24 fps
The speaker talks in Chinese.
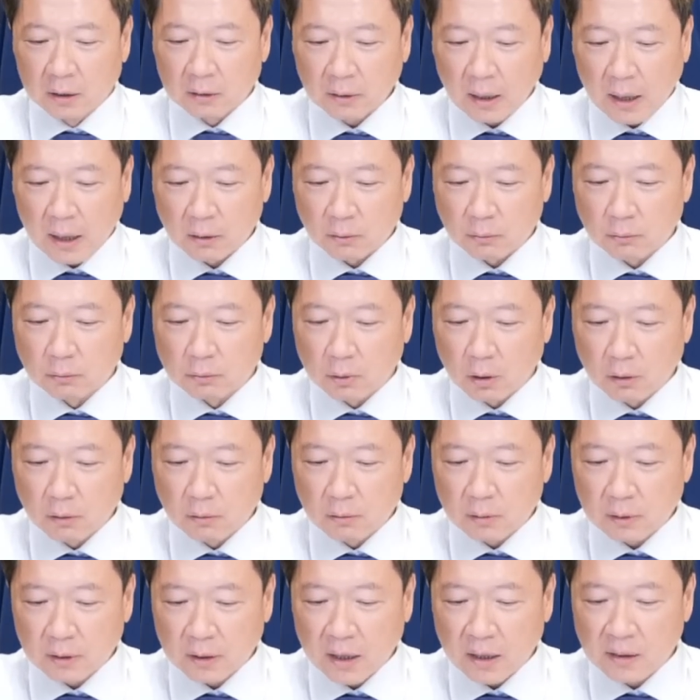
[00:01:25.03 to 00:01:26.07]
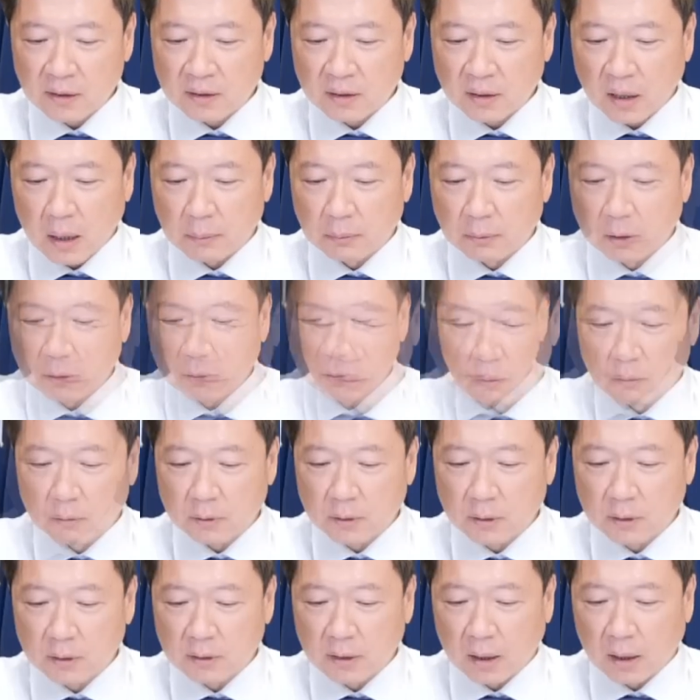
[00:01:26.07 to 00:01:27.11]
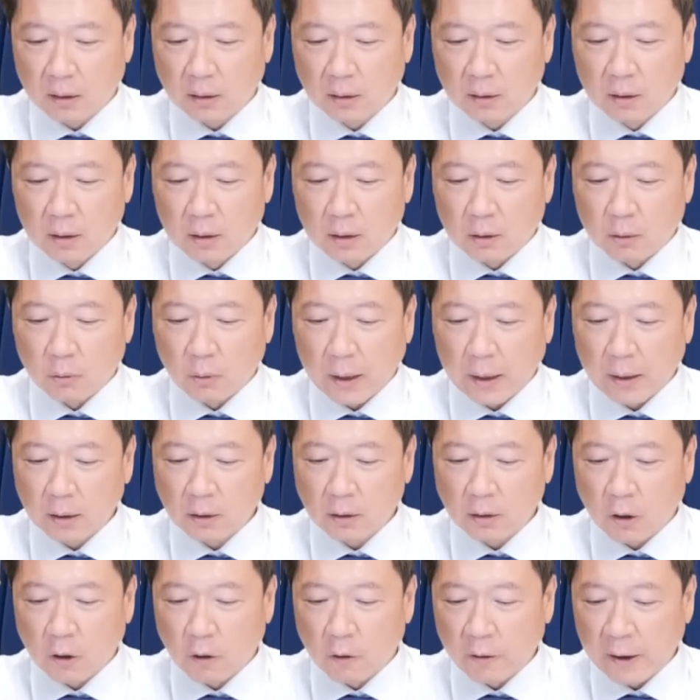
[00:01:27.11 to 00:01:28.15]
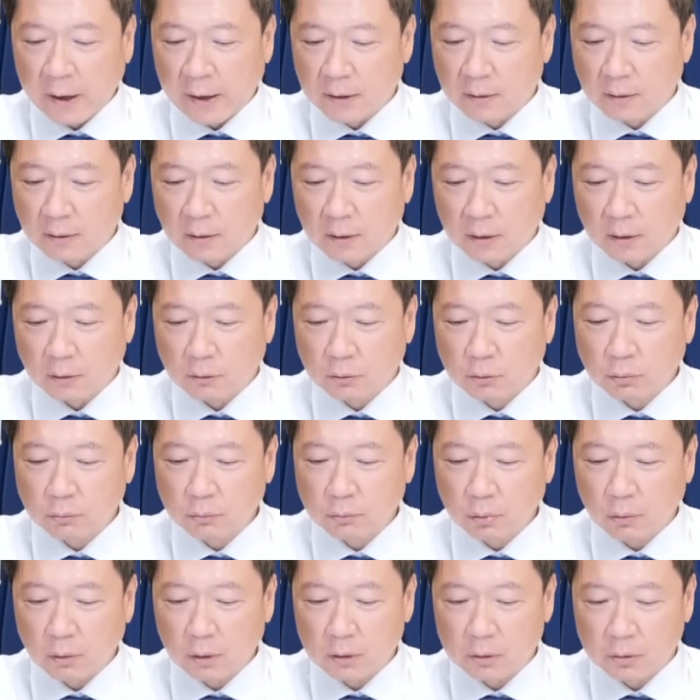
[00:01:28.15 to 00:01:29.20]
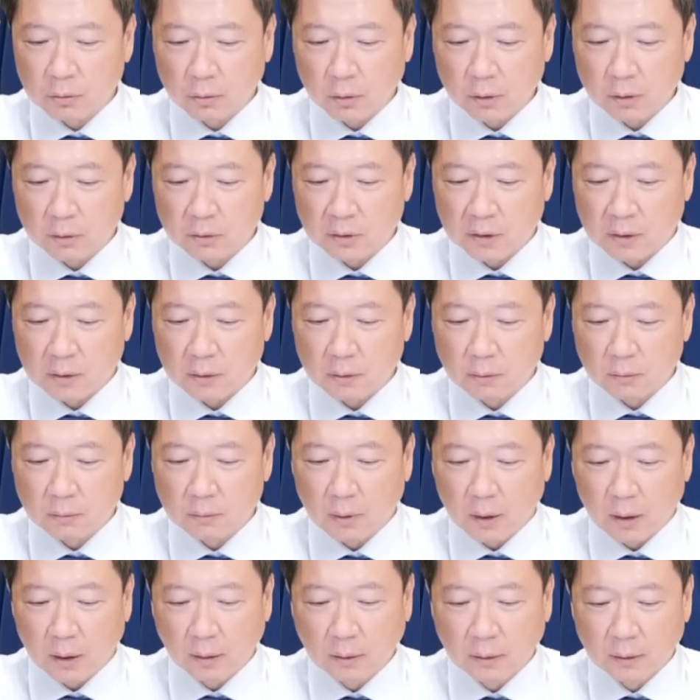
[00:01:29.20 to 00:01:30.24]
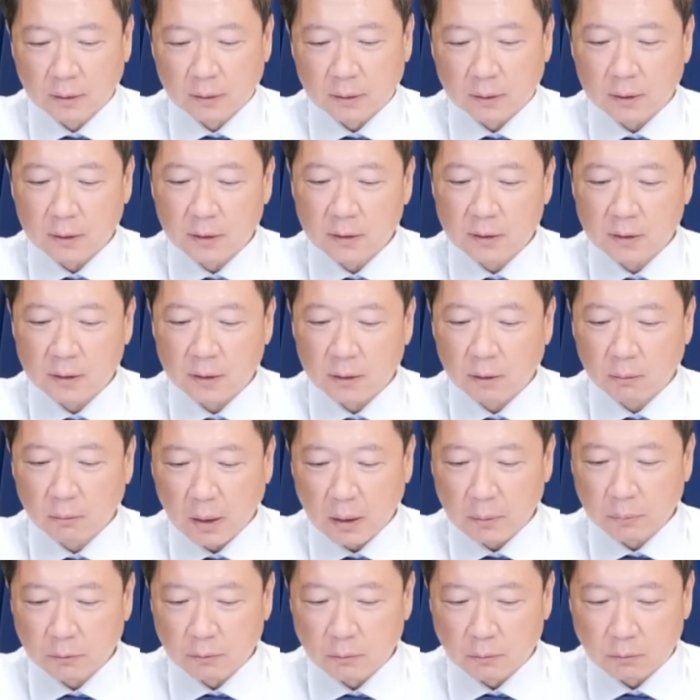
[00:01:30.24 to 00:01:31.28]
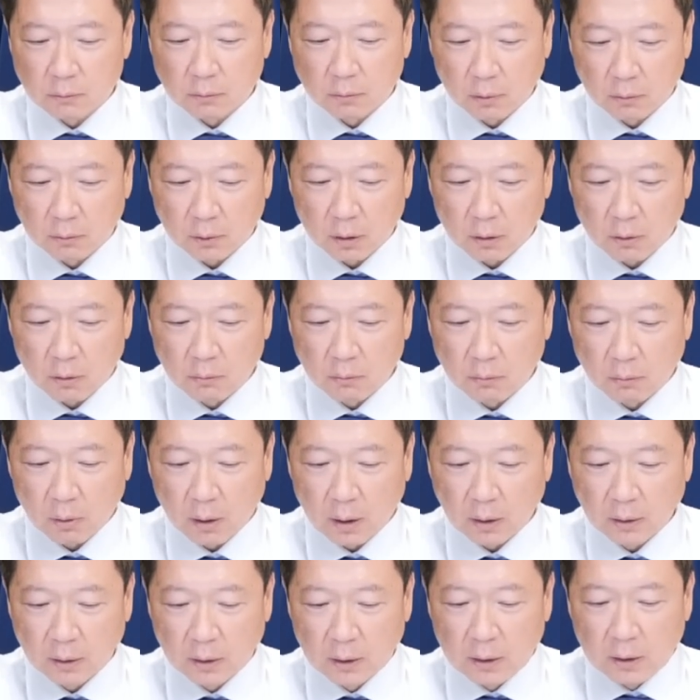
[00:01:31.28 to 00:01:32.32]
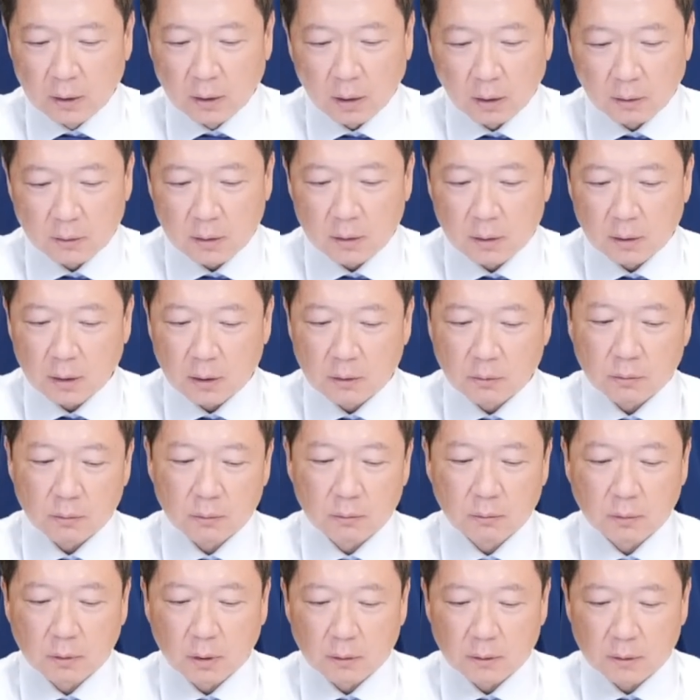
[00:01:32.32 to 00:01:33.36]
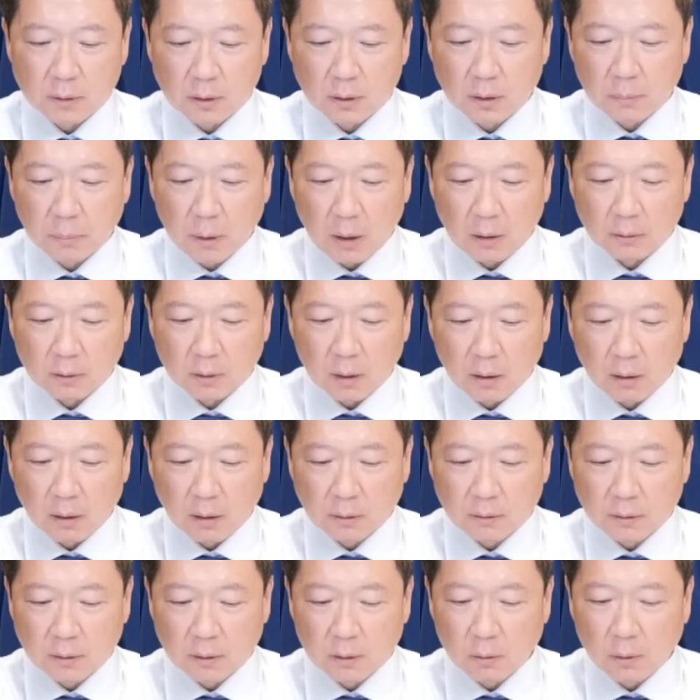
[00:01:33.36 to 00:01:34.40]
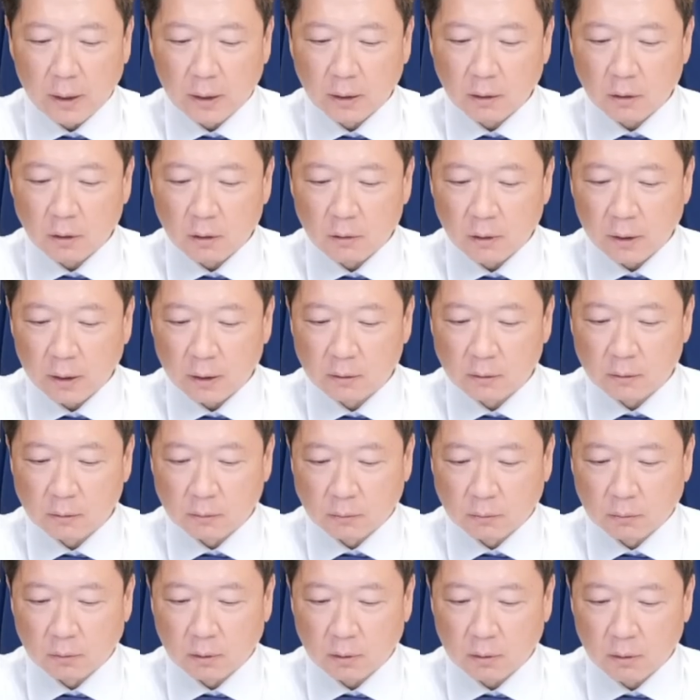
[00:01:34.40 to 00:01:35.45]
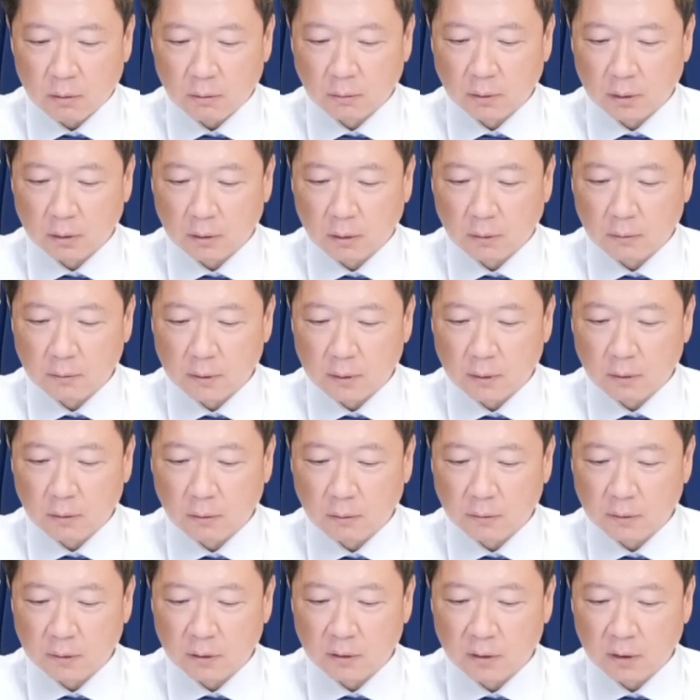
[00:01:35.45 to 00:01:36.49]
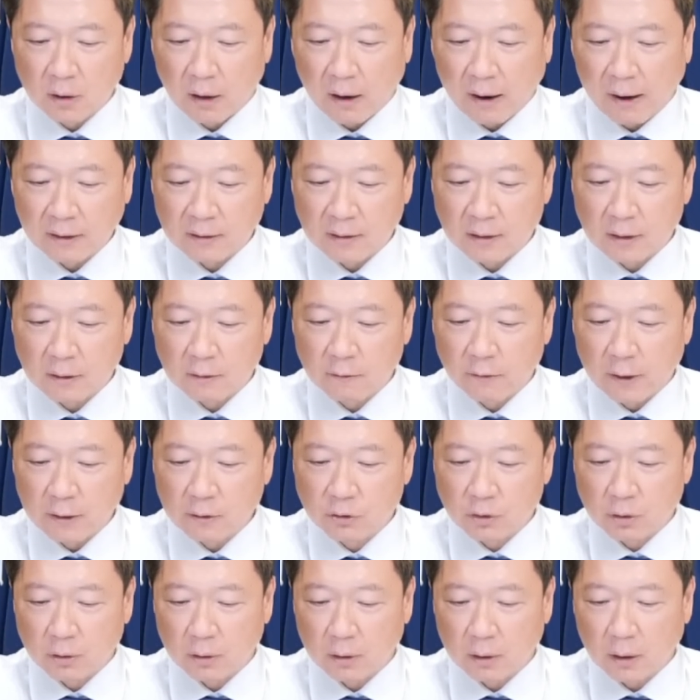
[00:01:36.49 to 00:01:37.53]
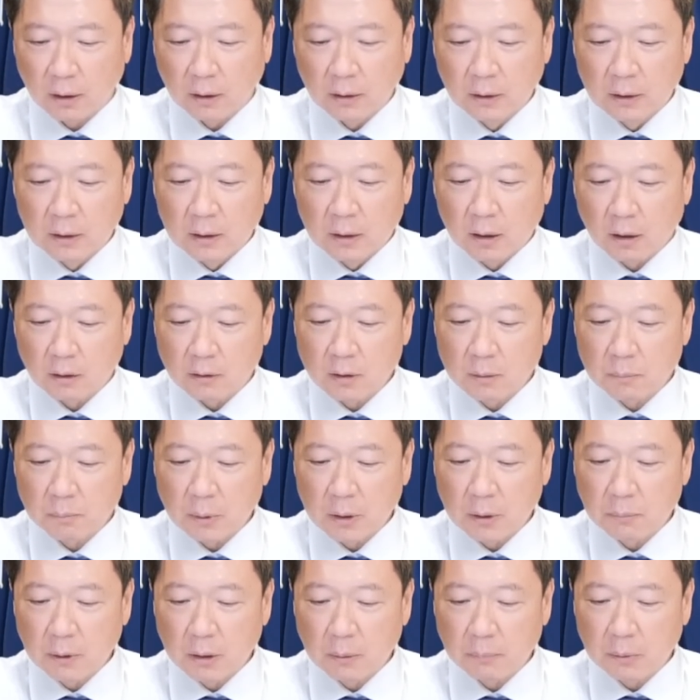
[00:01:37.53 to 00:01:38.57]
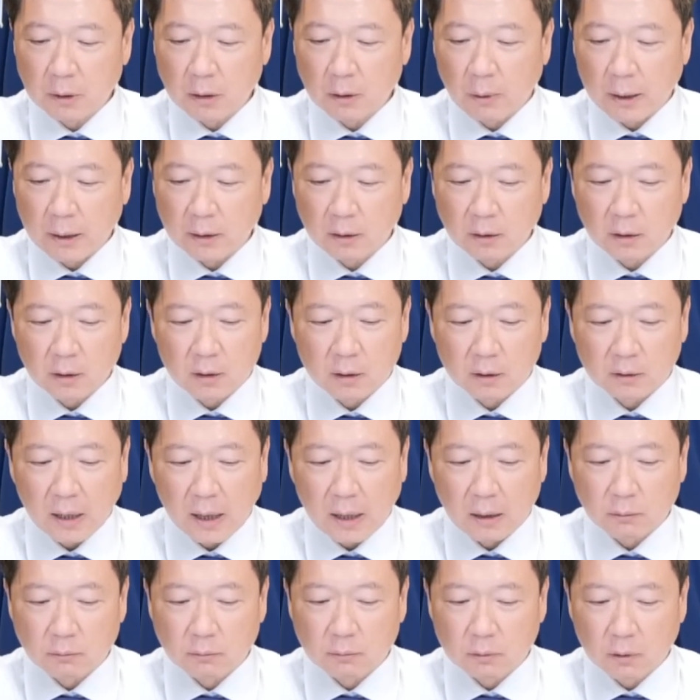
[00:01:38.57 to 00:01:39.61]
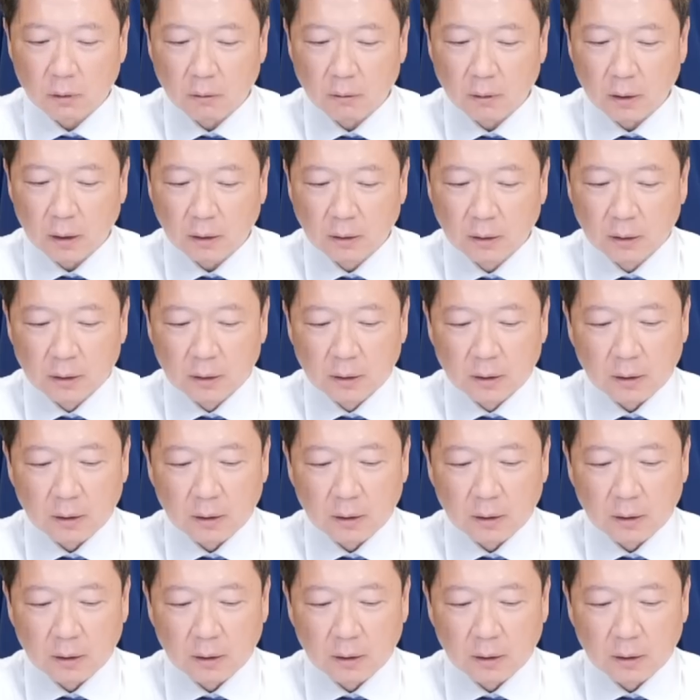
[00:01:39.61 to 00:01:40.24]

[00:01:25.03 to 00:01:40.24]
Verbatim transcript: 大股东 g a e n s t a p 的董事长 Ryan Cohen 哦出脱了所有持股哈。引起了外部股东的恐慌啊！这个根据路透社的报道啊，这个 Ryan Cohen 所控的投资公司叫 RC Venture 啊，哦是 BBBY 第二大股东啊！